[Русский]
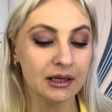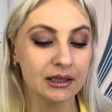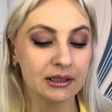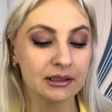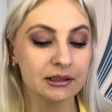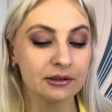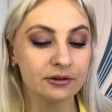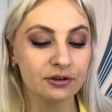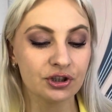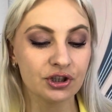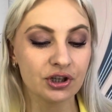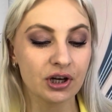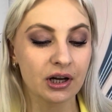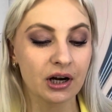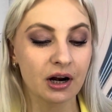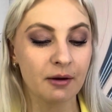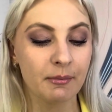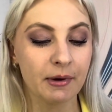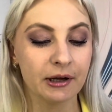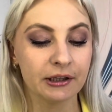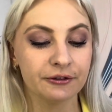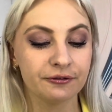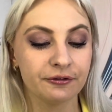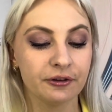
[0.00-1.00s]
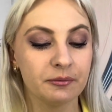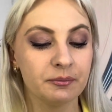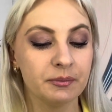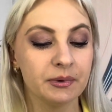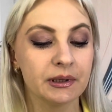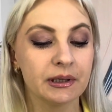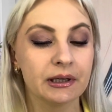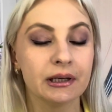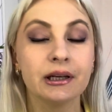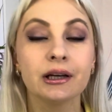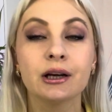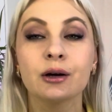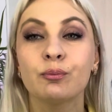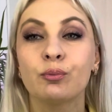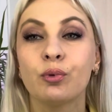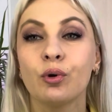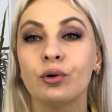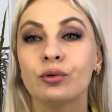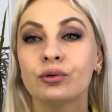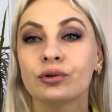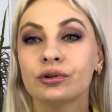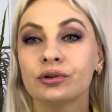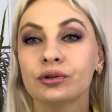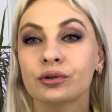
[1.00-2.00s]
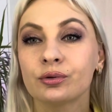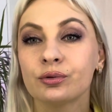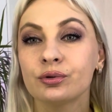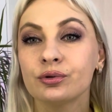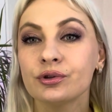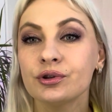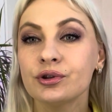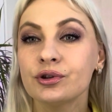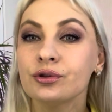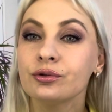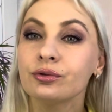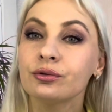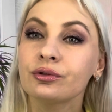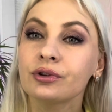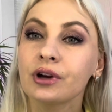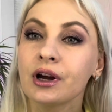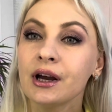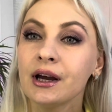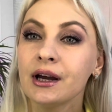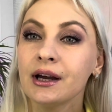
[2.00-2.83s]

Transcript: Следующий аромат Faberlic Bon Couture.